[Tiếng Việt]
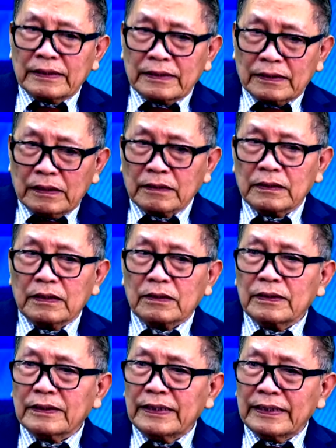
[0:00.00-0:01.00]
thực sự
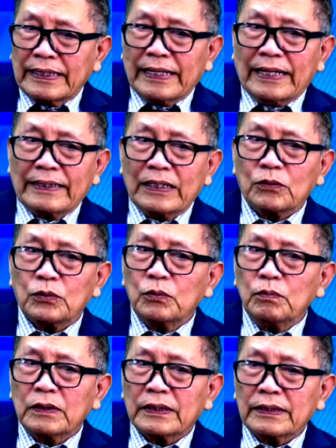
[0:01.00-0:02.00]
nó sẽ rẻ theo
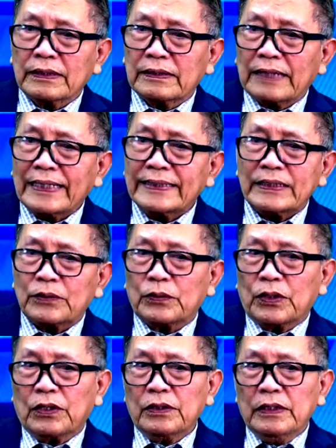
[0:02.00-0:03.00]
đúng cái giá trị của
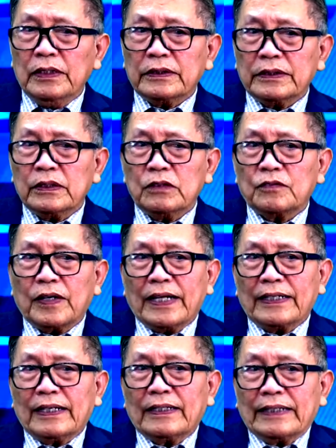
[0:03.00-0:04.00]
nó chứ không
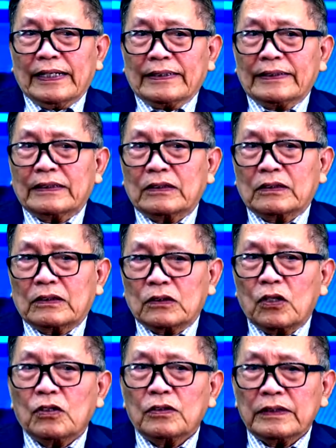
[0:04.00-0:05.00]
phải là rẻ
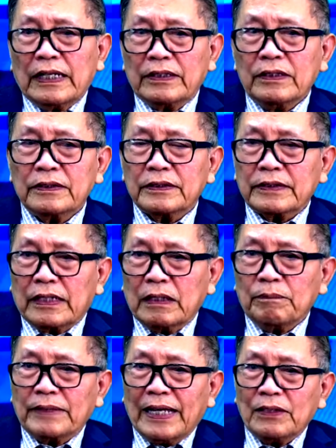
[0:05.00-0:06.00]
do nhà nước trợ cấp
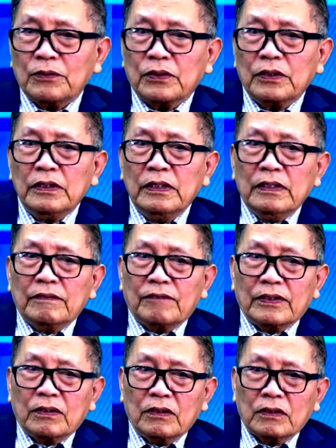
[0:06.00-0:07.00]
giá cho nó
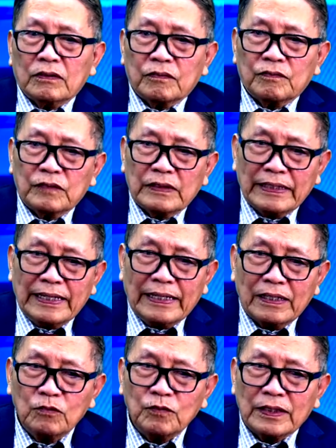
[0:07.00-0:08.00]
và nó rẻ
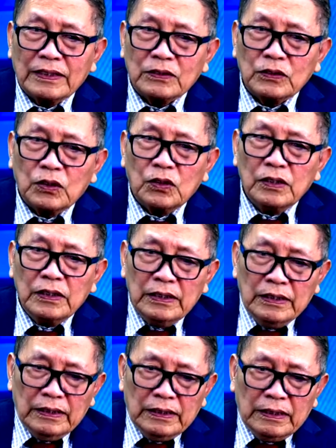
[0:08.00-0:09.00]
không phải là do
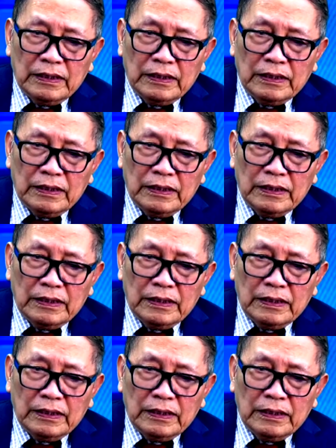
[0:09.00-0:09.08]
uh,